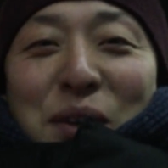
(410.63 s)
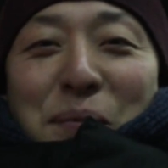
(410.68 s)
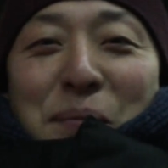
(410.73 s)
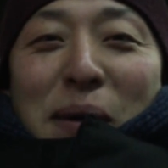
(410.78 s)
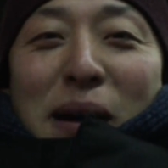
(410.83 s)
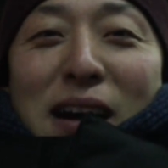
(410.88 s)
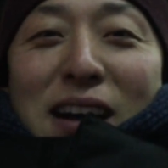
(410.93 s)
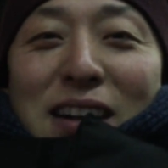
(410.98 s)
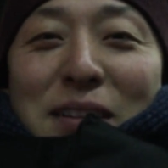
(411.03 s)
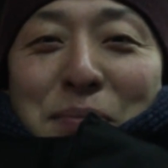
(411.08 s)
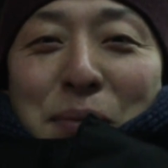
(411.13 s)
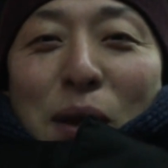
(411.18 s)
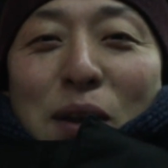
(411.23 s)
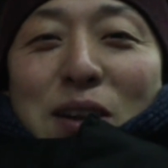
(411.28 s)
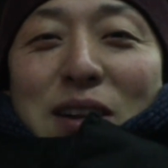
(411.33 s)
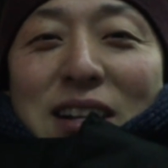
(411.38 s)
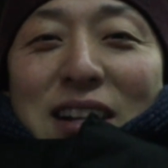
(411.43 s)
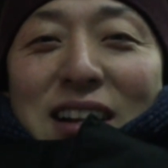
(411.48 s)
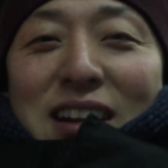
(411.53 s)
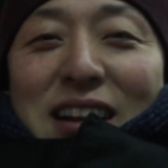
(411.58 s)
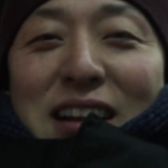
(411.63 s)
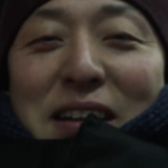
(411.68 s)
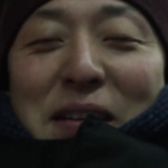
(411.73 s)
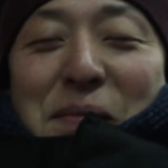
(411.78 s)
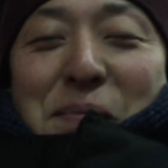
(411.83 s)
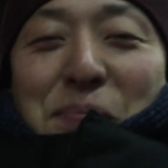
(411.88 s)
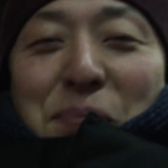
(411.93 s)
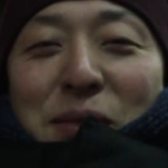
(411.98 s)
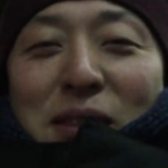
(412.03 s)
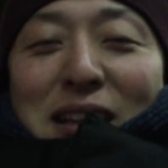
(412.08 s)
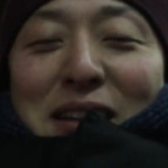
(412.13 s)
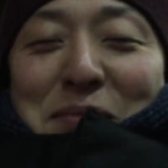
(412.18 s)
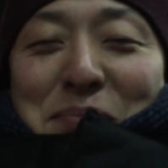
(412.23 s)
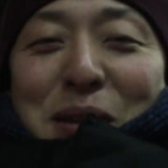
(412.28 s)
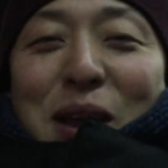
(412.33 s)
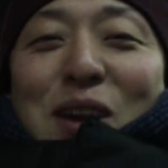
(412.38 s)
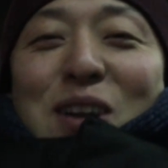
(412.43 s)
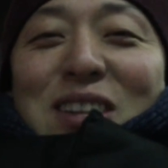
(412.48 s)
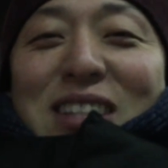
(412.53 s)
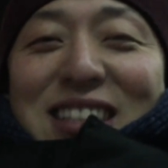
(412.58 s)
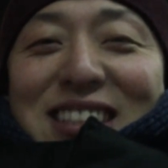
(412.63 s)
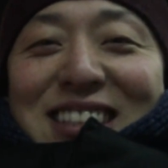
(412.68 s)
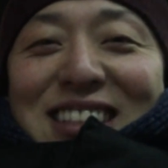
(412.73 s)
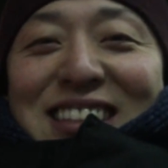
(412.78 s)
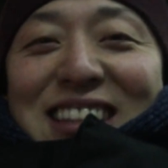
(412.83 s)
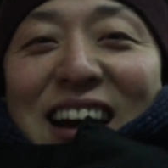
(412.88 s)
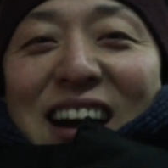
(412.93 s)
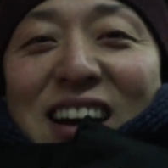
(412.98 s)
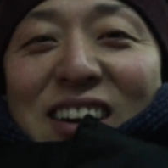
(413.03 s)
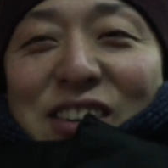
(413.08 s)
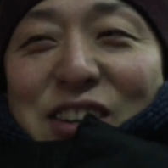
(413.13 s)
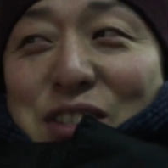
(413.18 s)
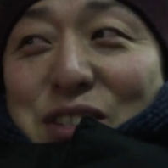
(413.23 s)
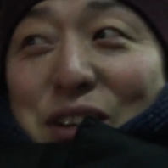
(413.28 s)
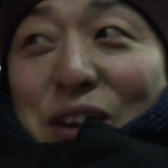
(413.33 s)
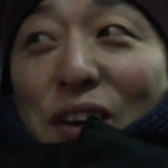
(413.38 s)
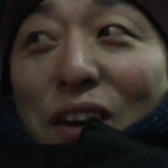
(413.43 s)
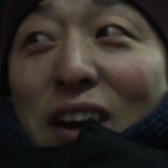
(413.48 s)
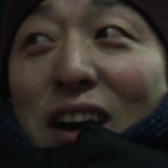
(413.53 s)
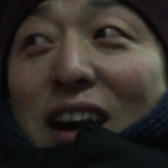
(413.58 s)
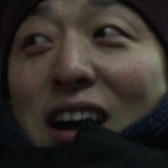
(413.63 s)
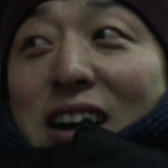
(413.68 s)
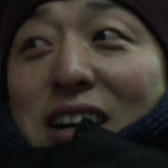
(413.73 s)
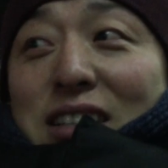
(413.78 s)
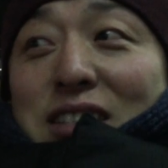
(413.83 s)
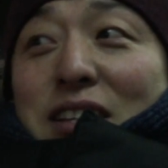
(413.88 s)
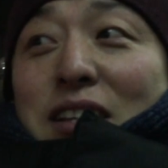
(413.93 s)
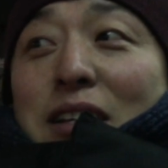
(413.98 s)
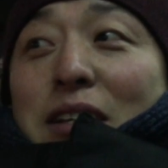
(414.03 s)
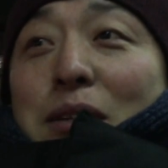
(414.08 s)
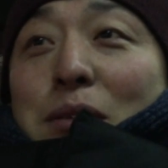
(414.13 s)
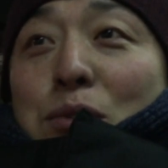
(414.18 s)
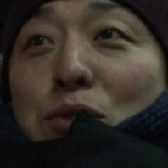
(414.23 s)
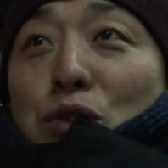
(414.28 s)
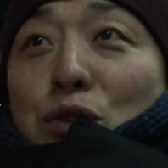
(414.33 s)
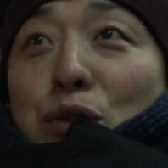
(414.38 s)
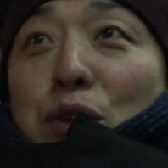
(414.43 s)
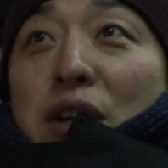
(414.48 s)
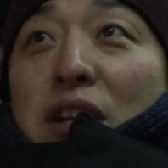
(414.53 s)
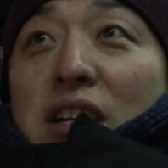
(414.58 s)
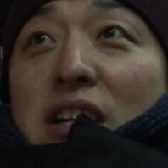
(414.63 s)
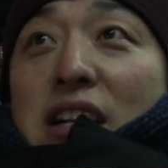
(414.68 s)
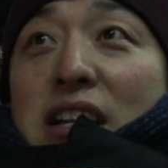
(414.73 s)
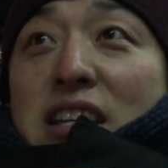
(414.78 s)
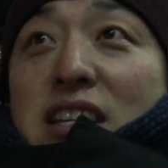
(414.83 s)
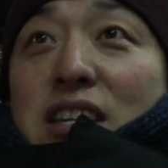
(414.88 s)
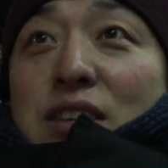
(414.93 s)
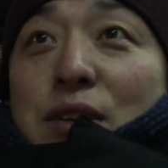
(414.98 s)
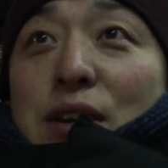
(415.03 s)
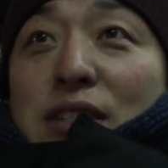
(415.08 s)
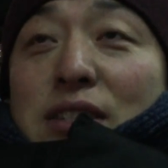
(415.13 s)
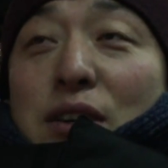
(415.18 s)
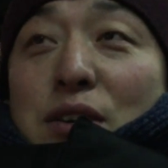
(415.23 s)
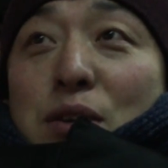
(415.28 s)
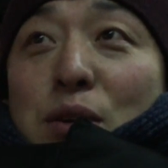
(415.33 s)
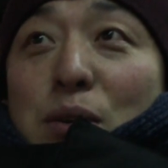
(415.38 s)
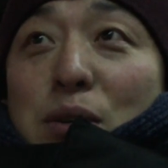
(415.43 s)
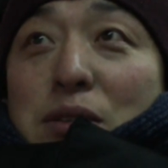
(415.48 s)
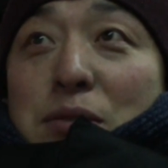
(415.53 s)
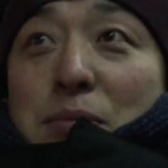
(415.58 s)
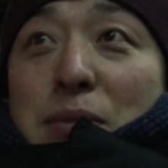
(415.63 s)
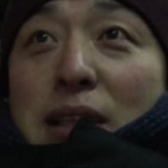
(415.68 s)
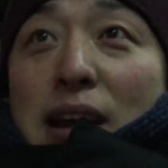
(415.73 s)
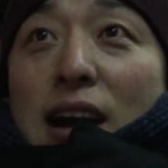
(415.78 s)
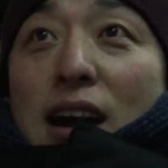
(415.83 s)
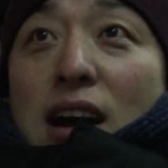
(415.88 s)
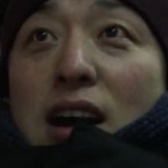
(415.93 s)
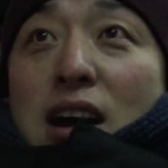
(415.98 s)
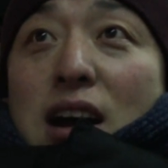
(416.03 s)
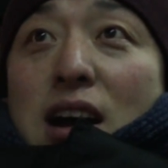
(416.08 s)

정말 별, 별짓을 다 하고 있죠. 지금 추위를 잊기 위해서 이러고 있습니다.